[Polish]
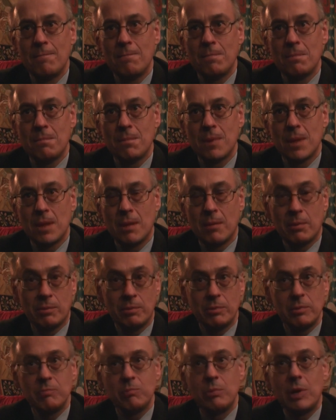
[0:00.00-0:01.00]
Mm, no bo
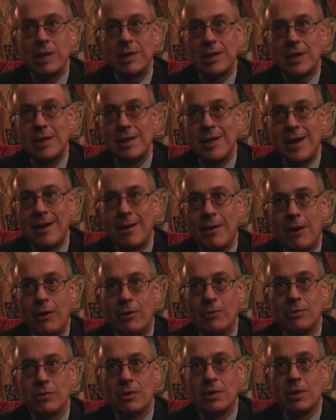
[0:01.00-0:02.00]
była ta
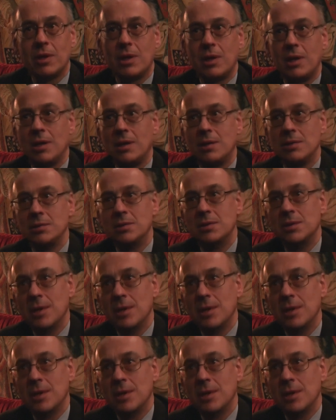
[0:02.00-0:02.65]
nagonka,